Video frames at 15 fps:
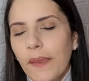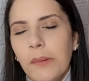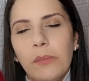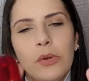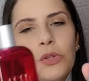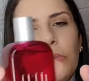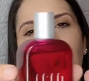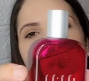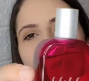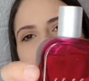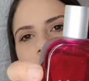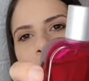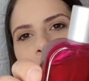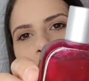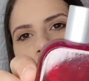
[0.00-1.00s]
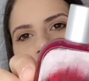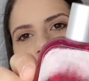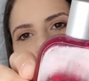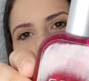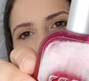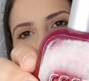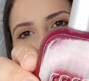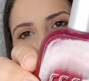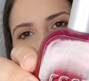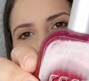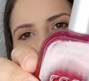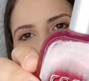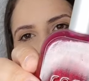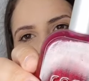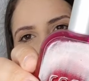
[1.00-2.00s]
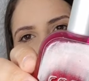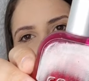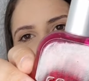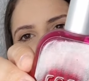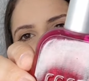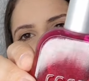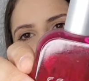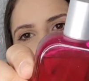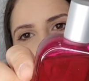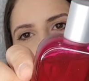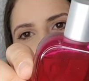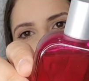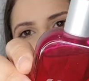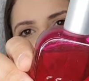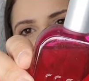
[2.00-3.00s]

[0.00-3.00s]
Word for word: Muito bom. Hum. Se você gosta de